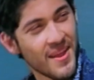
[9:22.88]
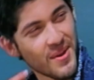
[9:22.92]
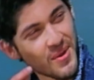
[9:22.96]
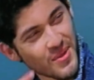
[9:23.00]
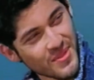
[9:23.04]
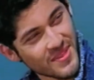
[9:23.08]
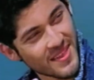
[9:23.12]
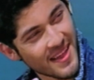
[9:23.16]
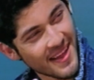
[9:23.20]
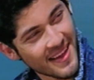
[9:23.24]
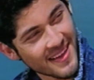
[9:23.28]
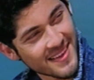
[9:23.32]

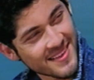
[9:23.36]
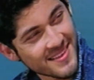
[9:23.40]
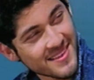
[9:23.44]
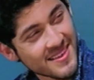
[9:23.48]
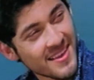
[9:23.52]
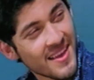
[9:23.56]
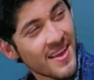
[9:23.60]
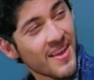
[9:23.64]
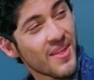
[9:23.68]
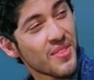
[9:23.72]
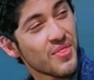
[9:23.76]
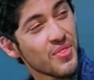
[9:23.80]
ఇంకో థ్యాంక్స్
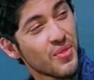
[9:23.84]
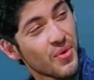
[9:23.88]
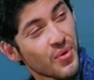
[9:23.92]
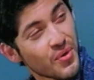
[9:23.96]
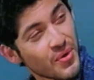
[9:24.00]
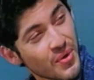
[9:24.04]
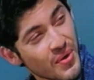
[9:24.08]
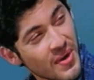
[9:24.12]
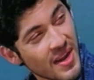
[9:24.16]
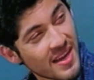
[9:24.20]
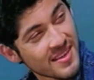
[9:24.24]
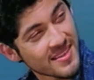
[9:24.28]

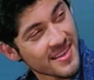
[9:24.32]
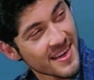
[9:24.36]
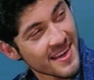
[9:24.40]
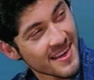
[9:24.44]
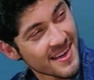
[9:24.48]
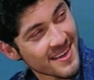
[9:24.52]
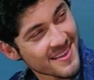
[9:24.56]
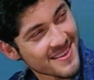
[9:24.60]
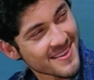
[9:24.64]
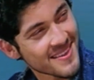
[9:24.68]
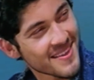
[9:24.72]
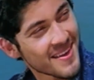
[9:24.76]
పెద్దవాళ్ళ ఆశలు
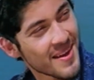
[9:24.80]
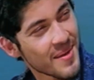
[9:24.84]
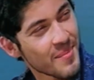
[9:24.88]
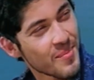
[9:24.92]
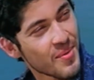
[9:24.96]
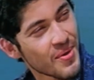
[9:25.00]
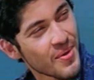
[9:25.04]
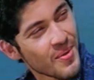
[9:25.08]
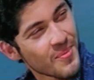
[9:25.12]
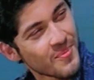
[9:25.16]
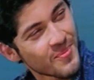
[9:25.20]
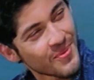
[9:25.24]
నెరవేరిస్తే
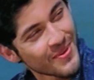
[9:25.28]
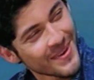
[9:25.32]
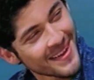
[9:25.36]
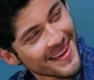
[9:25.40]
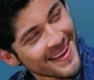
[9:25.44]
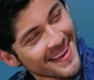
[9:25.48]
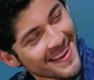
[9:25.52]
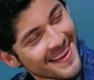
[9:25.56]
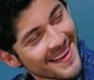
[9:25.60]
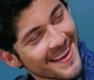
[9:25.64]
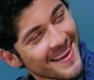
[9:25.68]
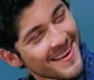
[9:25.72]
వచ్చే
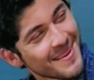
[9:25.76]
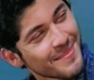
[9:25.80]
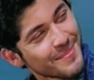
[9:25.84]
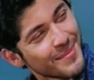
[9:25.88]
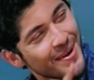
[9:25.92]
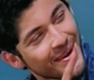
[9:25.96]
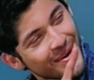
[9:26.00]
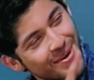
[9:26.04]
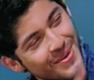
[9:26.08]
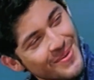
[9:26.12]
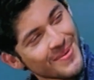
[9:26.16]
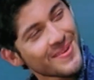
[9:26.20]
పుణ్యం అంతా మీ
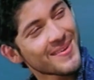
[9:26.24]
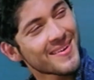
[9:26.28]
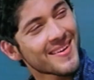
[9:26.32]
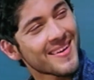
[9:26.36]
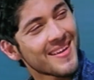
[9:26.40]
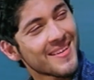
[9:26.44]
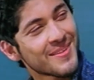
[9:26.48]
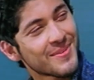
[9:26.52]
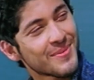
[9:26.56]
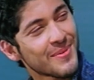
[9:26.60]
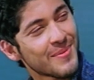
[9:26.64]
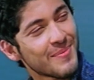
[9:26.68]
అకౌంట్ కి
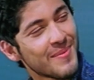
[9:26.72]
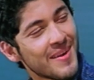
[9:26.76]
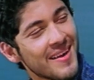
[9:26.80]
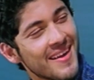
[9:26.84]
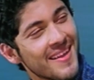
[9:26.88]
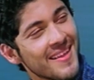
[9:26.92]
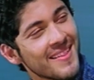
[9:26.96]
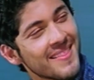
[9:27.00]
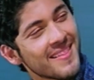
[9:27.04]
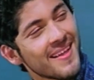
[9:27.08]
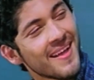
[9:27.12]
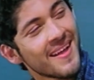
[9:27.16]
ట్రాన్స్ఫర్
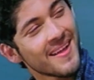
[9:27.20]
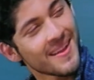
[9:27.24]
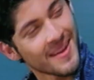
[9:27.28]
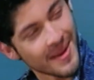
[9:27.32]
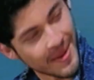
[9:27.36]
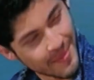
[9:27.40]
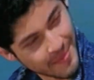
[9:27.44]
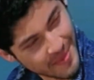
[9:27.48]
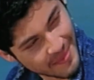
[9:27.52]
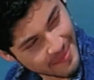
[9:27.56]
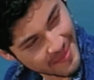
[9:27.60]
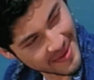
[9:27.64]
చేయమని
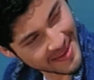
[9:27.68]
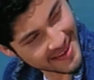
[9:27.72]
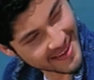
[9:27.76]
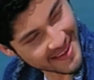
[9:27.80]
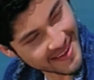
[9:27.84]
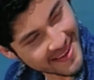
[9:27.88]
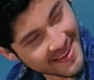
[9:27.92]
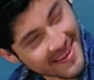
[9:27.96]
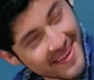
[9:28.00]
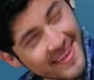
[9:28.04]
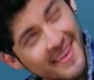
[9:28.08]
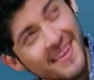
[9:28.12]
మా
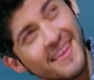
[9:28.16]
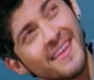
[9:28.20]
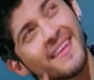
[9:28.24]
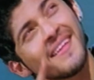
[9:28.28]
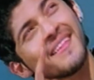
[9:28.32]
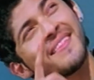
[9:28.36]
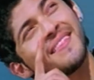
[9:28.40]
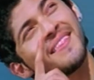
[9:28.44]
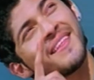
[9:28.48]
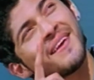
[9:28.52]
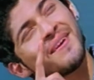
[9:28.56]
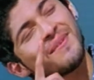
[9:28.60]
పెద్దవాళ్ళకి చెప్పి ఆ
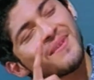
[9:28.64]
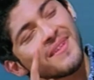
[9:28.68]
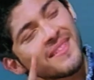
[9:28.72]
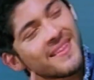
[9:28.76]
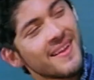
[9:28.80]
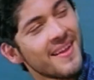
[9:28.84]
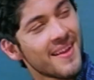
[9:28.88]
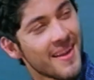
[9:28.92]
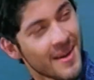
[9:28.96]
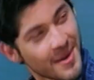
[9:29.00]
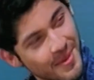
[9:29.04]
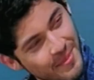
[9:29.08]
దేవుడి దగ్గర
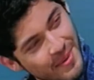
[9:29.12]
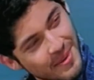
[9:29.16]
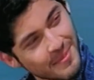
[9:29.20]
రికమెండ్